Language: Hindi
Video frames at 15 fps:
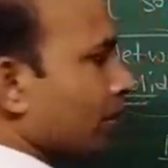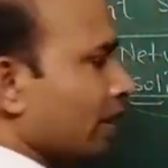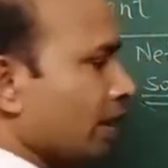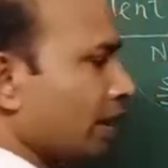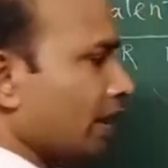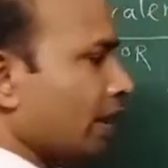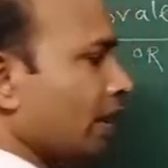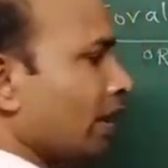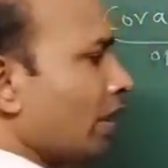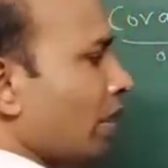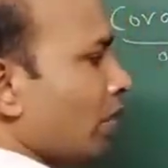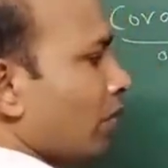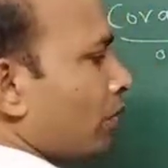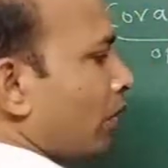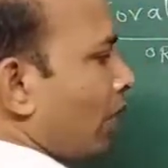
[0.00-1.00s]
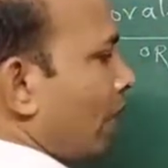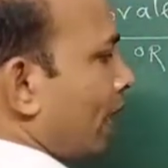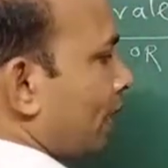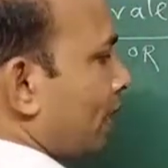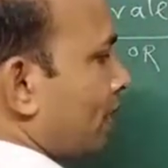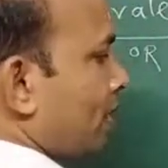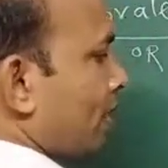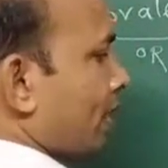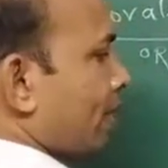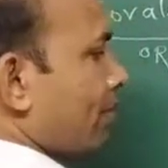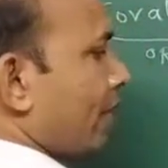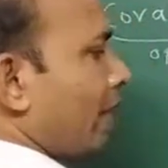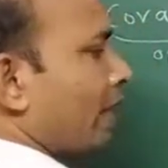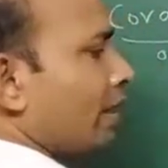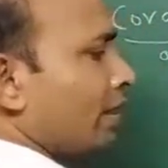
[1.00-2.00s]
होते हैं वो इलेक्ट्रिसिटी के
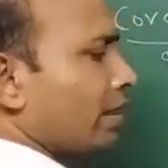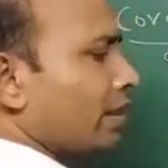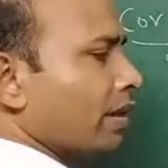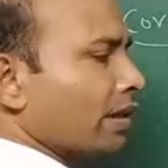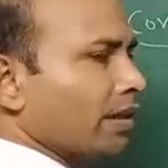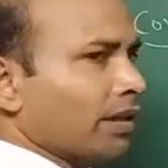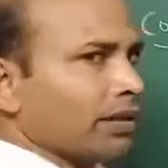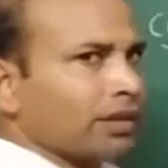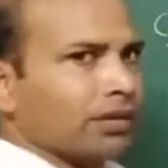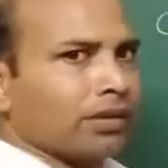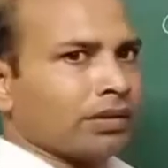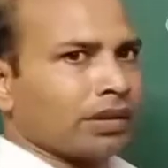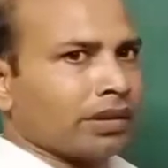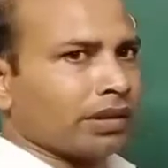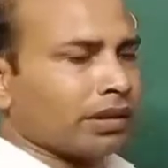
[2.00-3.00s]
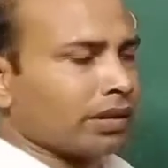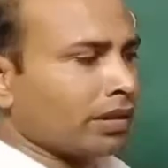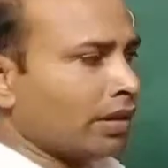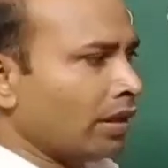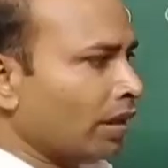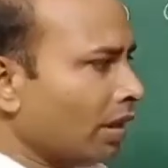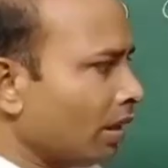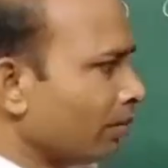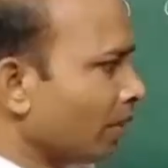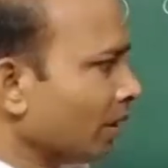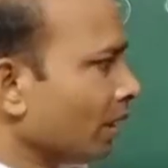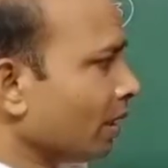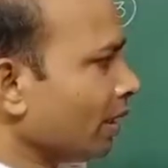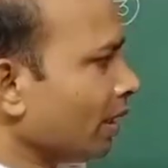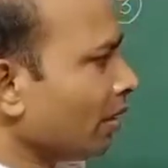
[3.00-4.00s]
बैड कंडक्टर होते हैं अब
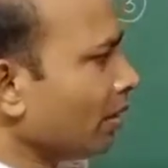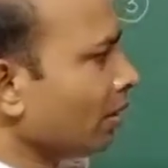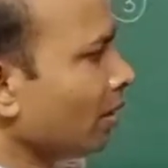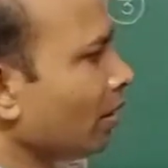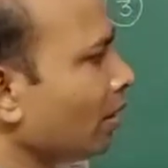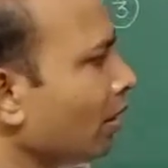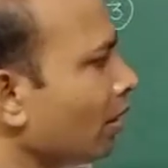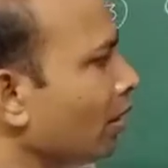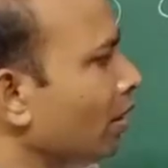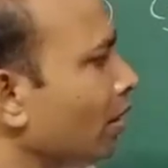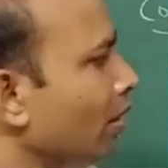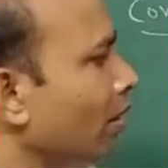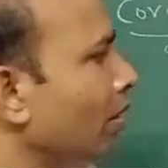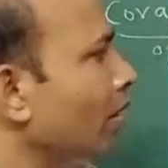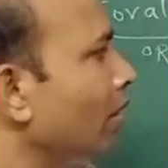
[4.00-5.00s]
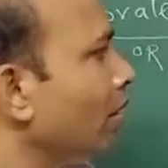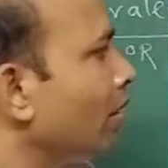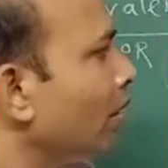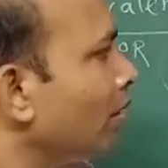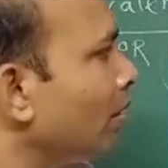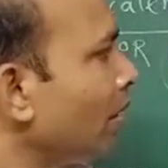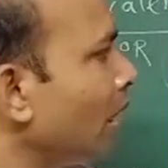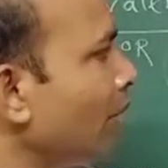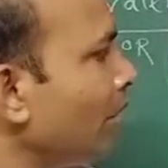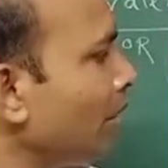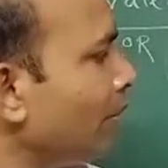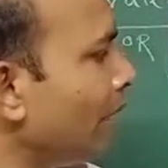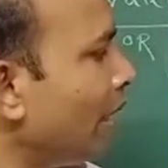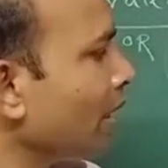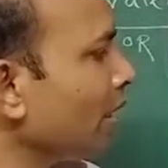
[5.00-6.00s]
बात आती है
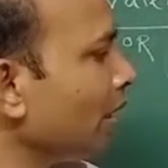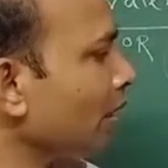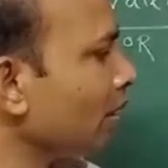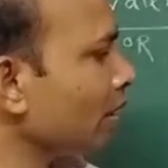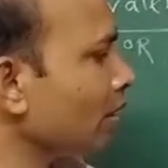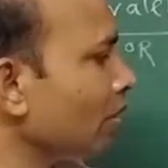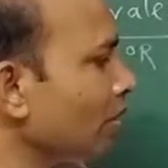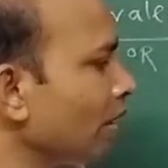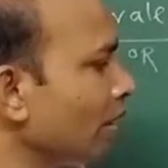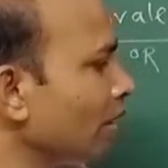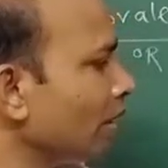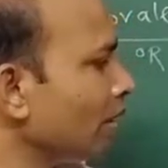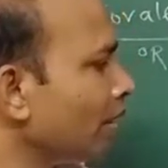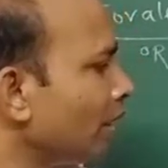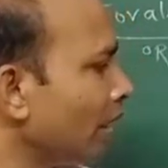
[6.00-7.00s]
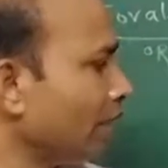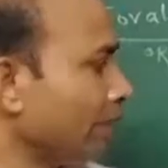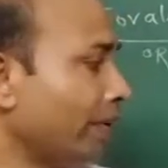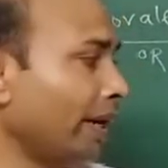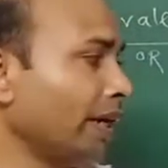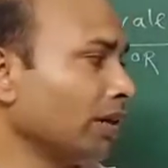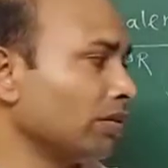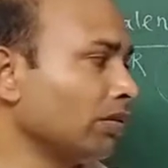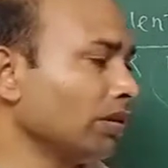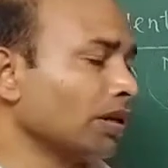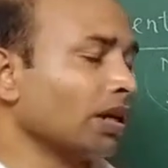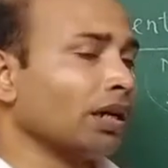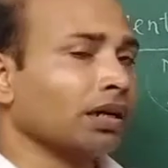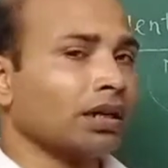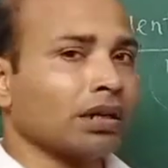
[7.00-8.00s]
डायमंड बैड कंडक्टर क्यों है ग्रेफाइट गुड
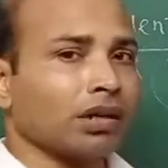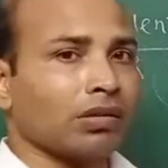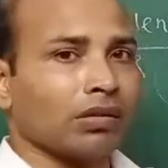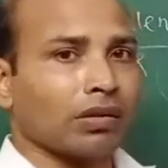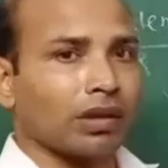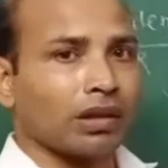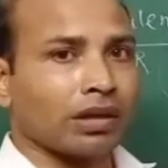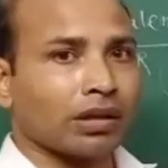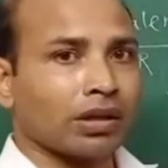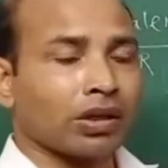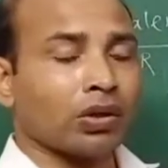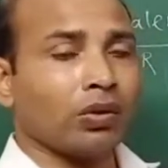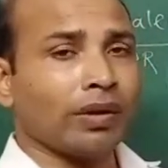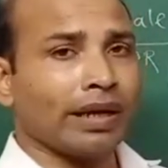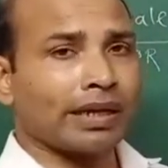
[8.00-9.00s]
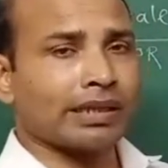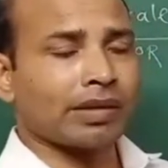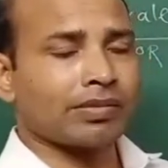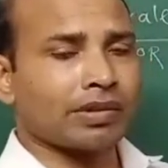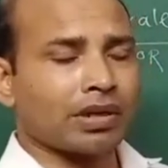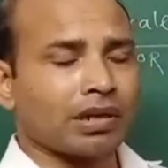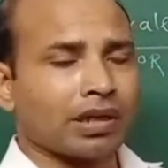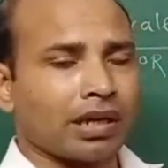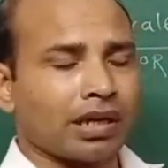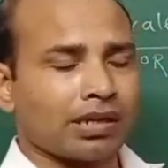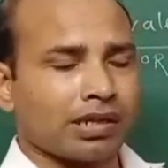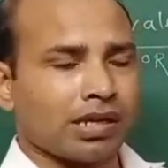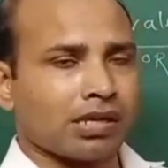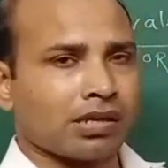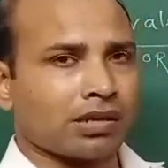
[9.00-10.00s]
कंडक्टर क्यों है क्यों एक्सेप्शनल
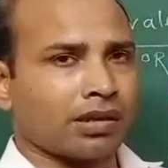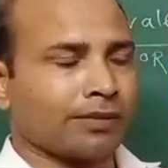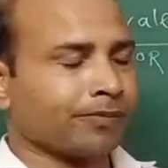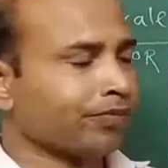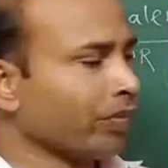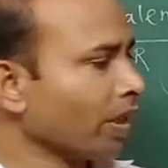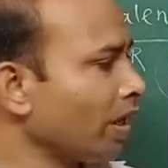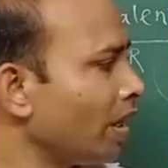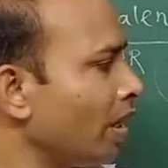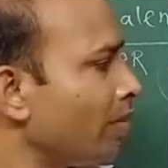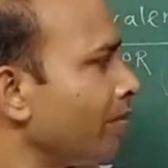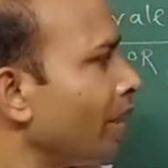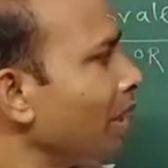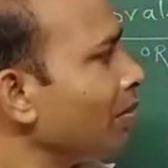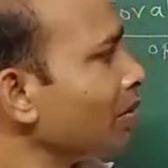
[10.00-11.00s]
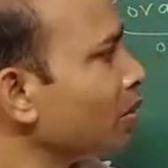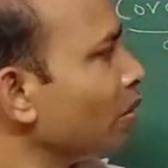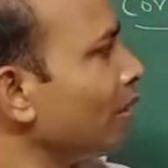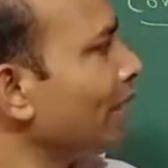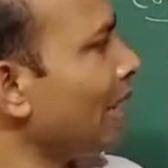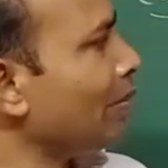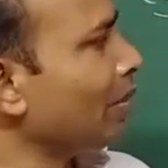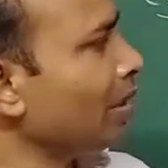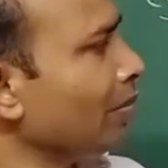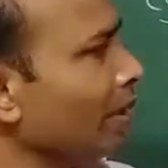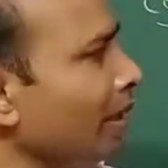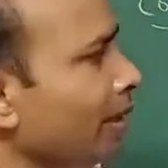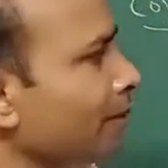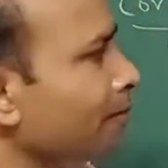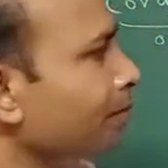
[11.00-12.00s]
केस है इसका प्यारे बच्चों डायमंड
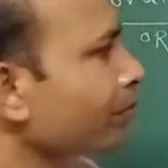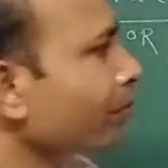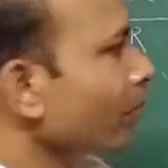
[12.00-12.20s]
में